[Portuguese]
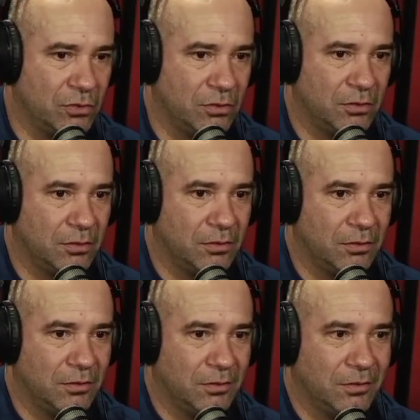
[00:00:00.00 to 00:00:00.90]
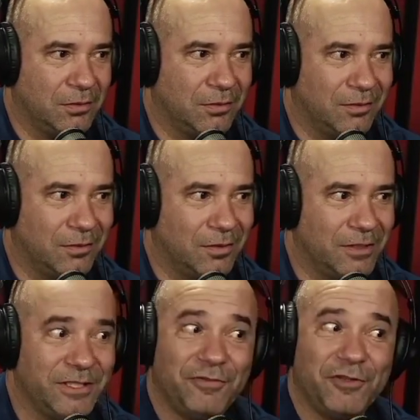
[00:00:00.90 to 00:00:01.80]
É...
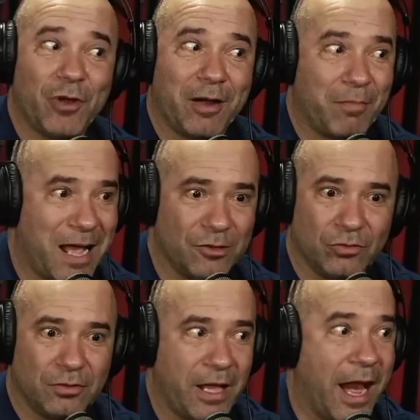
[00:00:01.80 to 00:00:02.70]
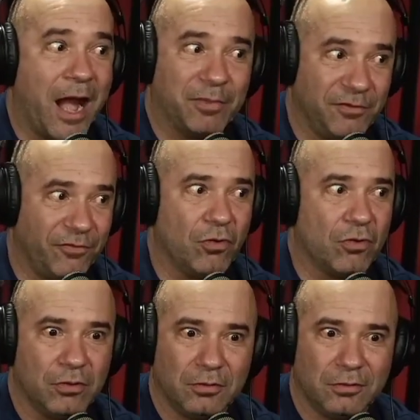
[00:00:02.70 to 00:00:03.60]
Indivíduo armado é arma de
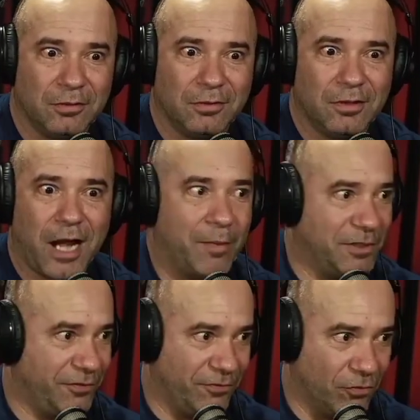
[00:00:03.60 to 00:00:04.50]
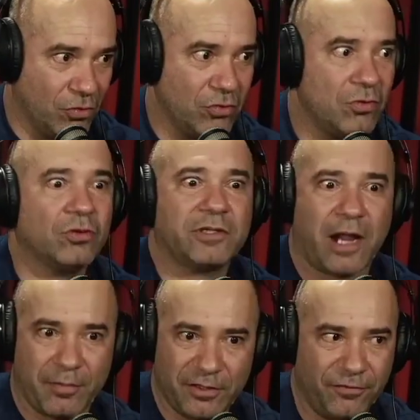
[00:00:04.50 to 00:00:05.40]
fogo. Arma de fogo contra
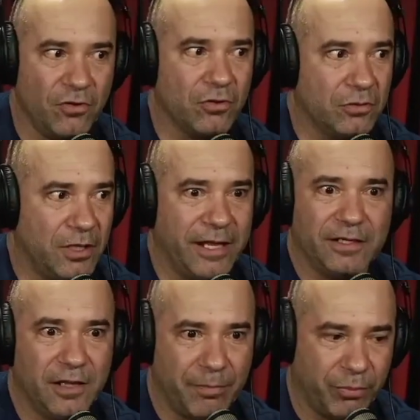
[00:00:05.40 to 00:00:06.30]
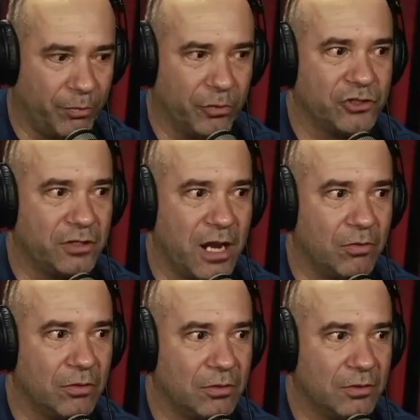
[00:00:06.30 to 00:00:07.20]
arma de fogo. É, é proporcional